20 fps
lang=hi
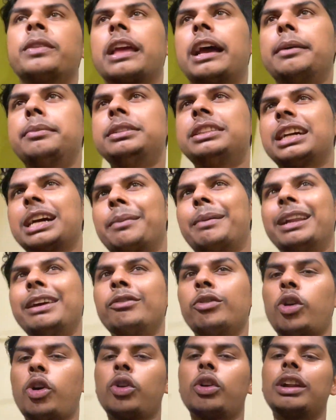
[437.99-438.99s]
अभी तक हमारे
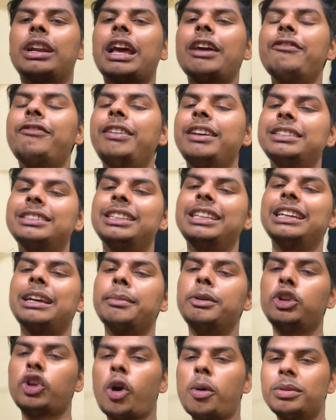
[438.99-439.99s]
ब्लॉग का टाइम फिक्स नहीं
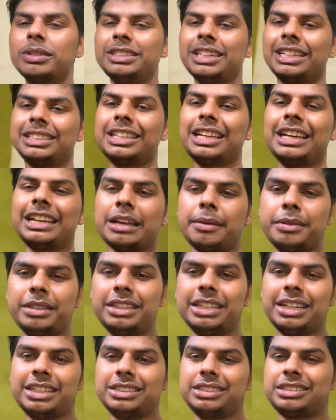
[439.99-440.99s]
कभी नौ बजे आता है कभी
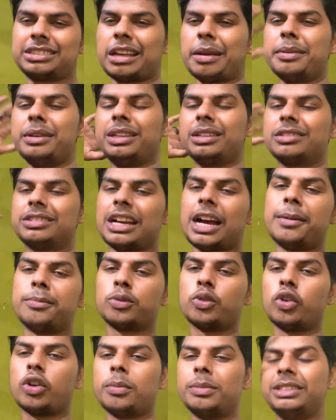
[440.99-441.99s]
दस कभी शाम
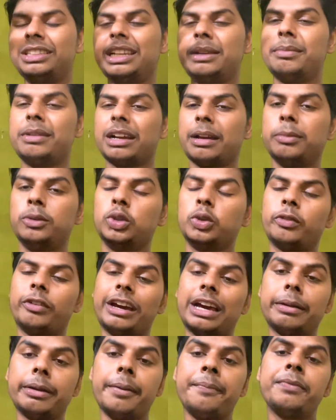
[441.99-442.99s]
को कभी दिन में कभी
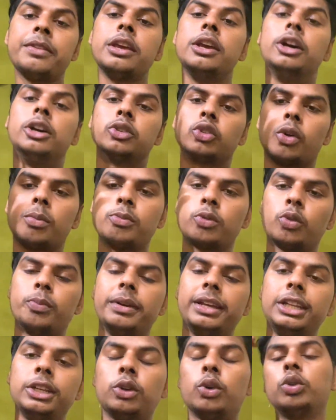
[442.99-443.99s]
दोपहर में तो हम
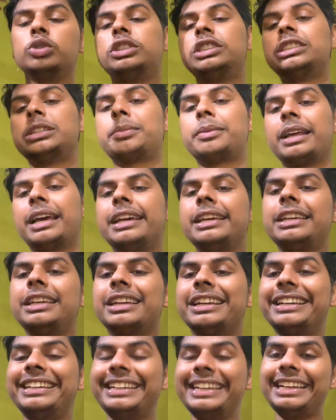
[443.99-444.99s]
मेरी कोशिश अब रहेगी
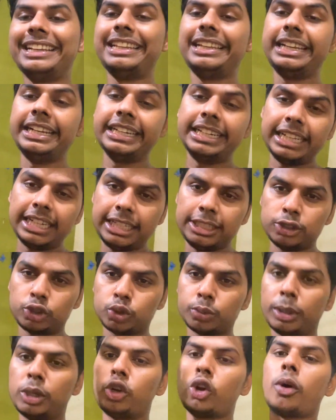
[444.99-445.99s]
कि डेली ये डेली
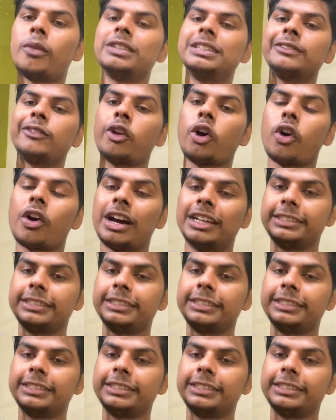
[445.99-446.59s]
सुबह नौ बजे ब्लॉग आ